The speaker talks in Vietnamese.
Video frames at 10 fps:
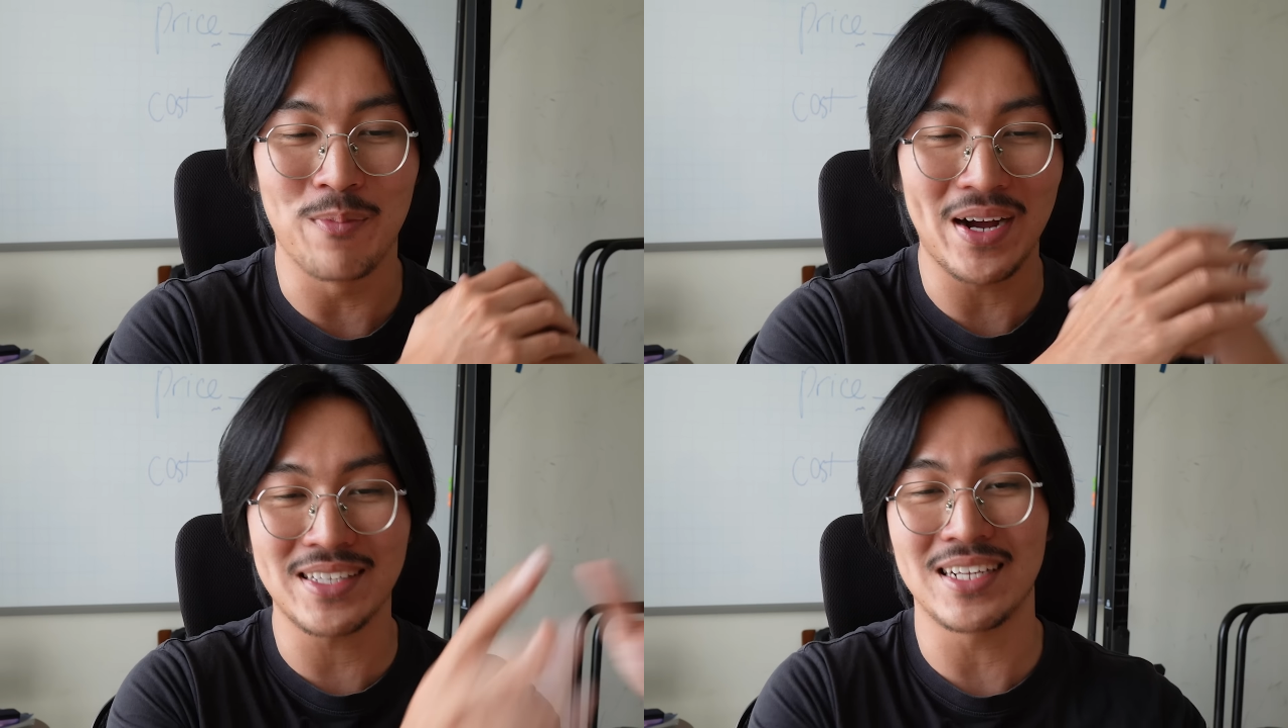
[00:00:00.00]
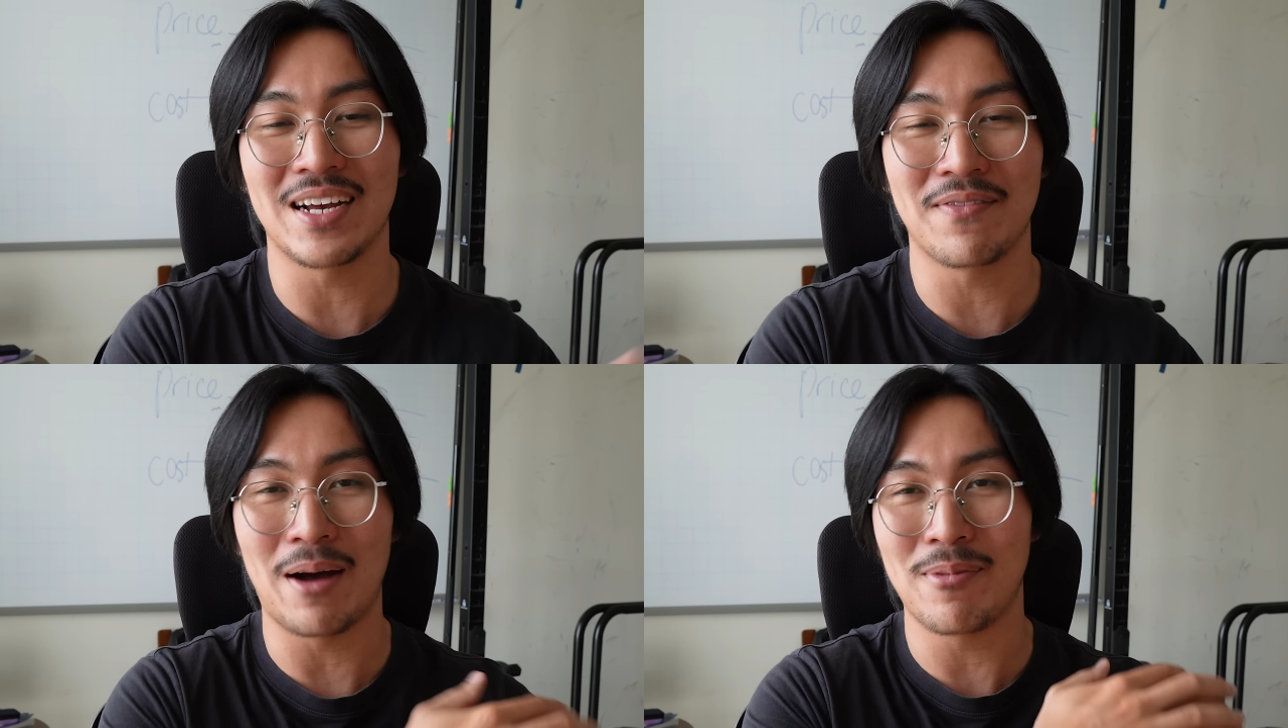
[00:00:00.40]
marketing
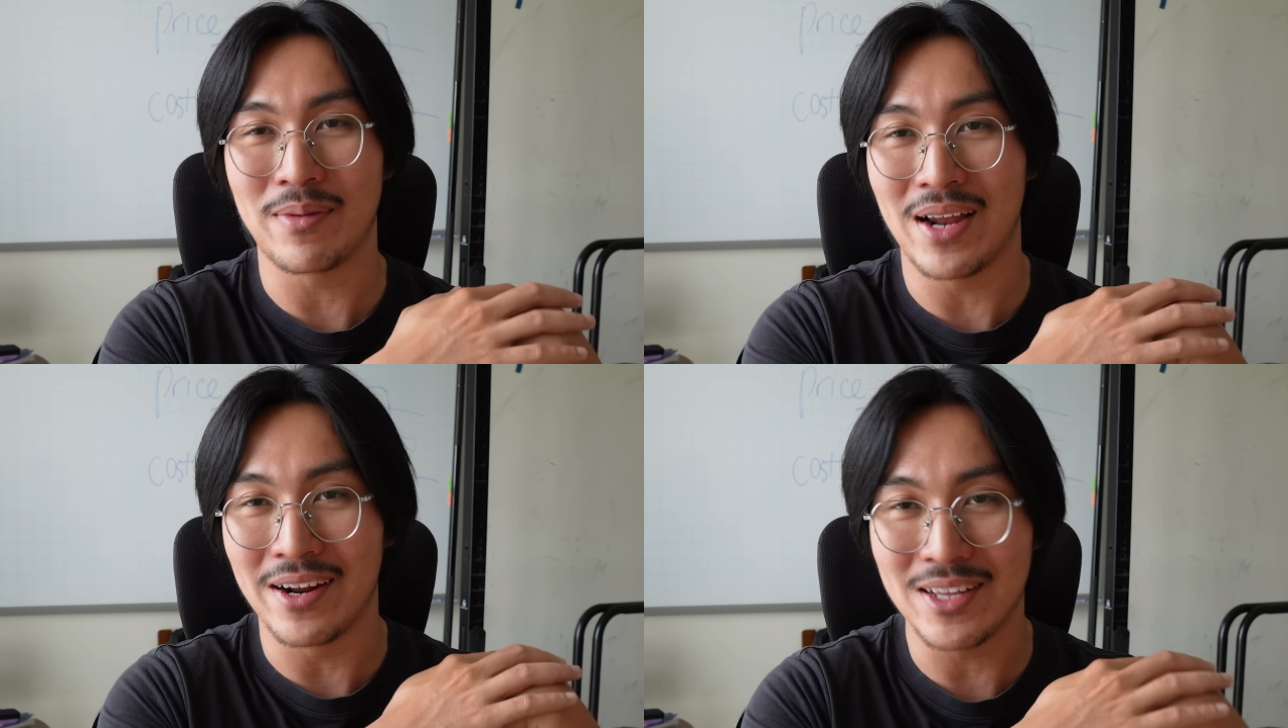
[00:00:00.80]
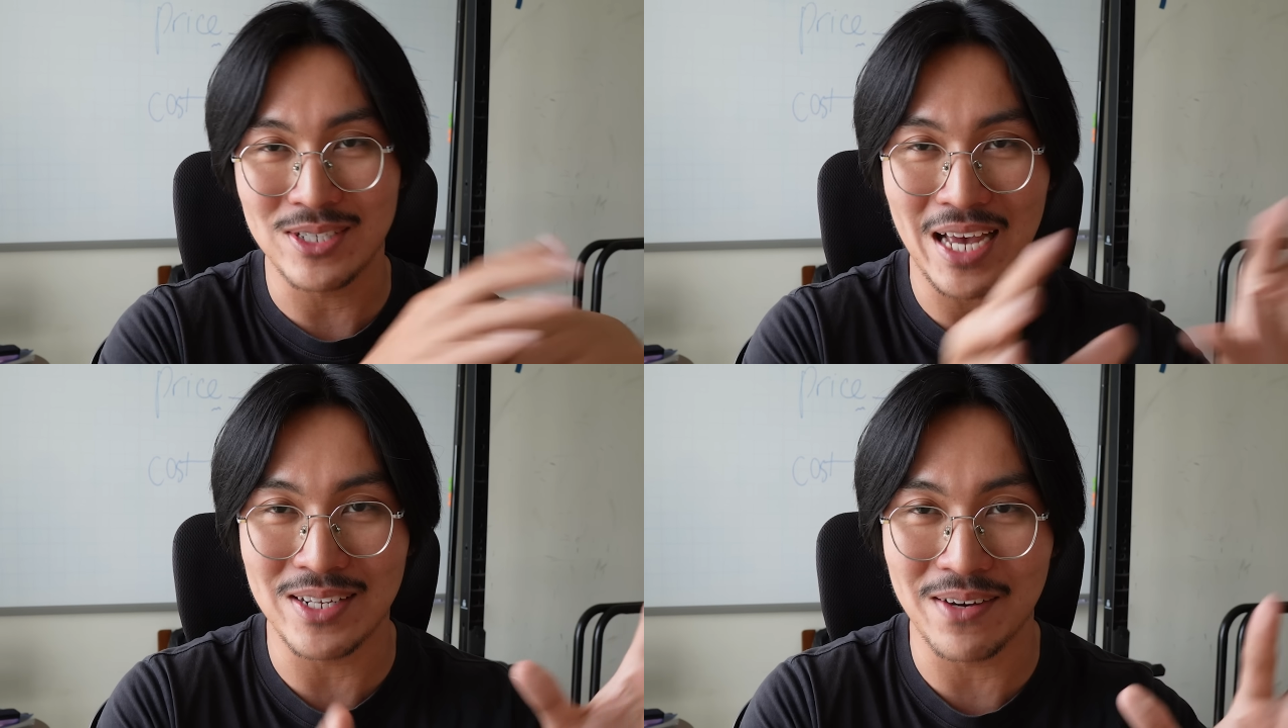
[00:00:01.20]
sản phẩm, làm thế nào để tao
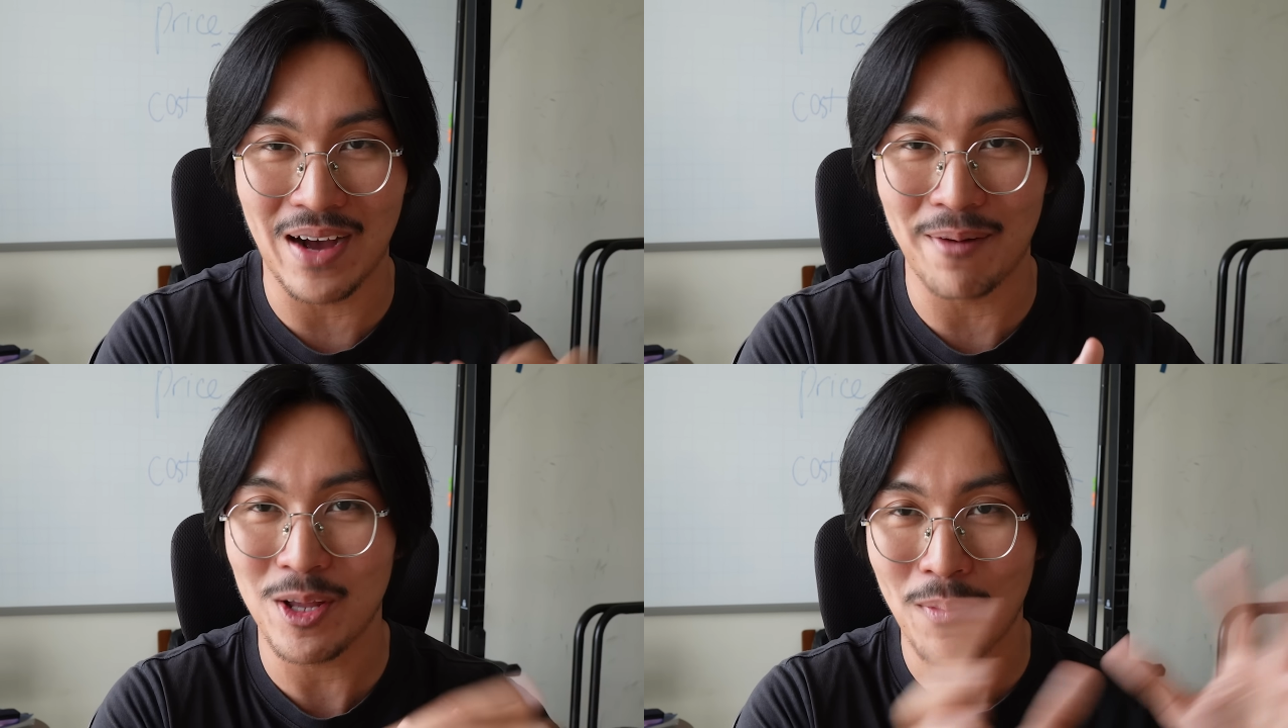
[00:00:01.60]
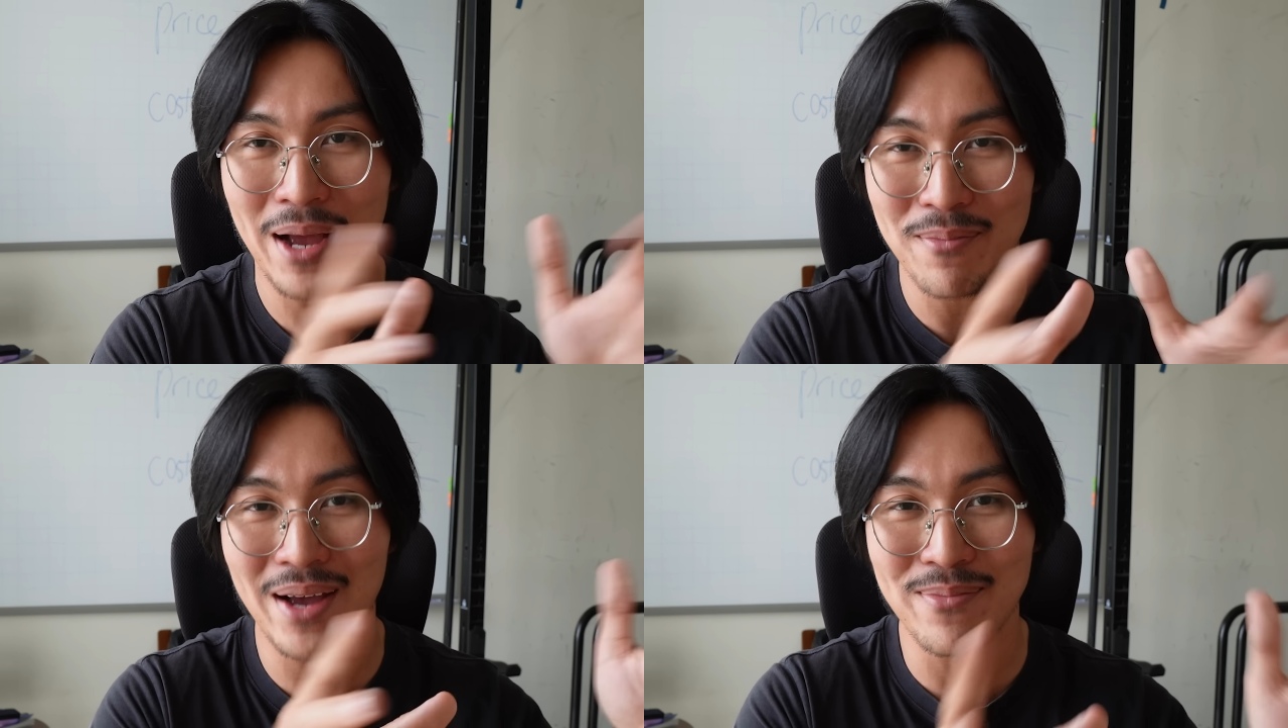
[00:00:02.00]
sell sản phẩm, tao
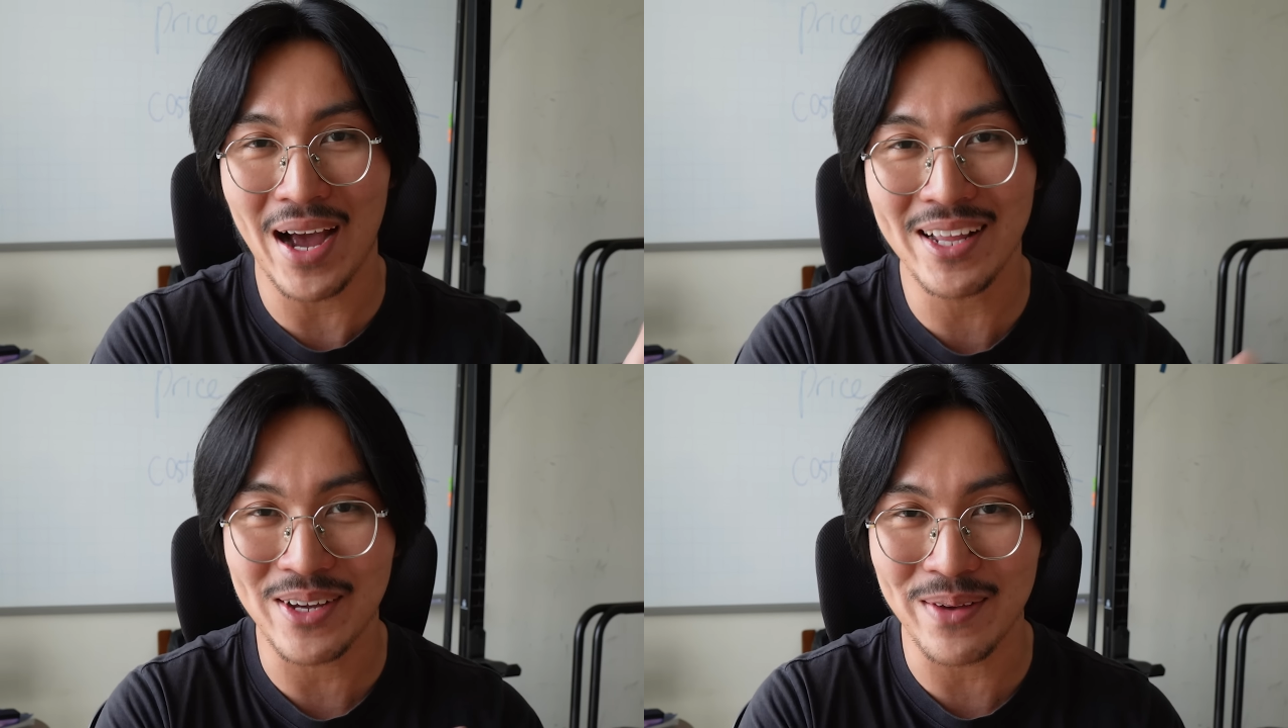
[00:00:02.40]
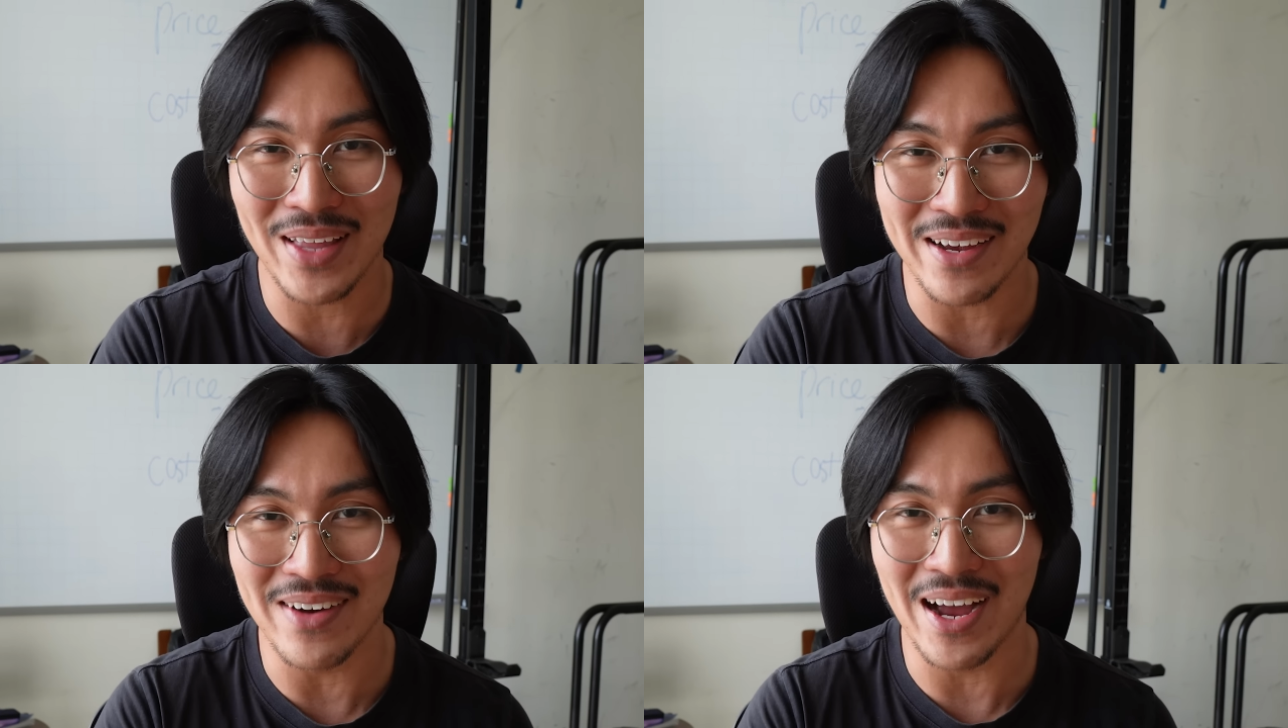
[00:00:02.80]
bán, tao kiếm
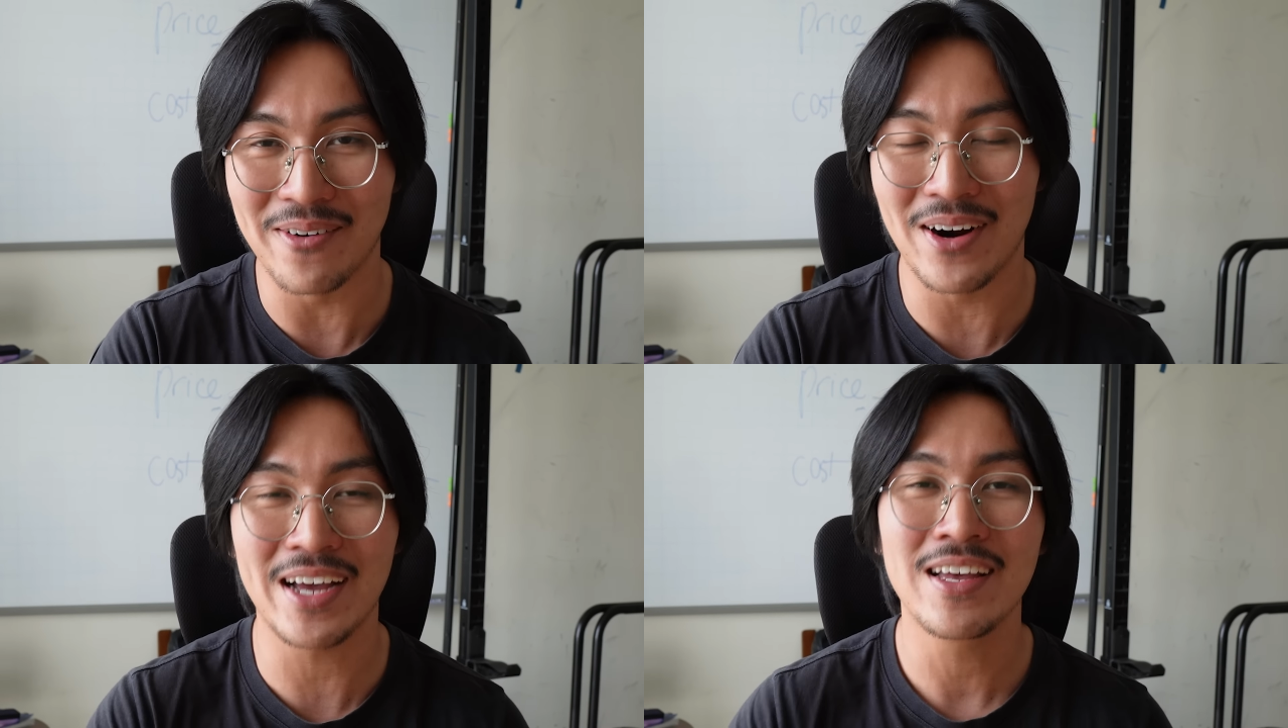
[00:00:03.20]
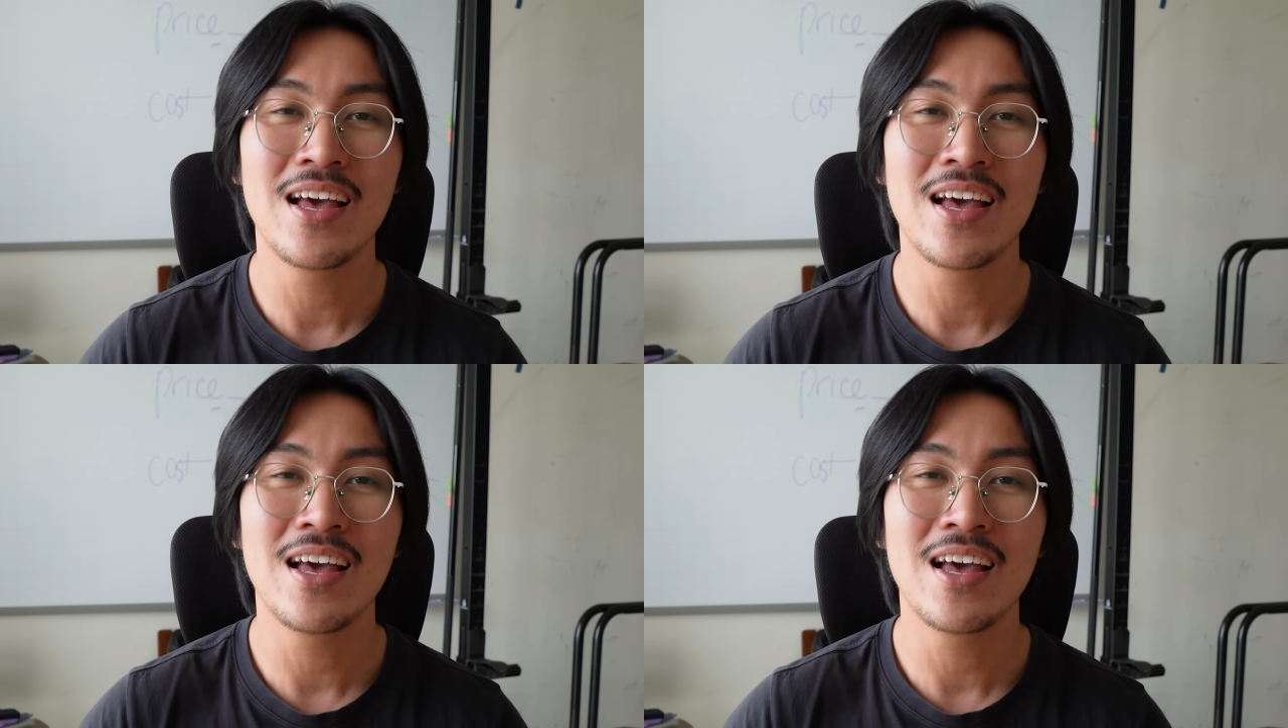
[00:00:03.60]
tiền về, right?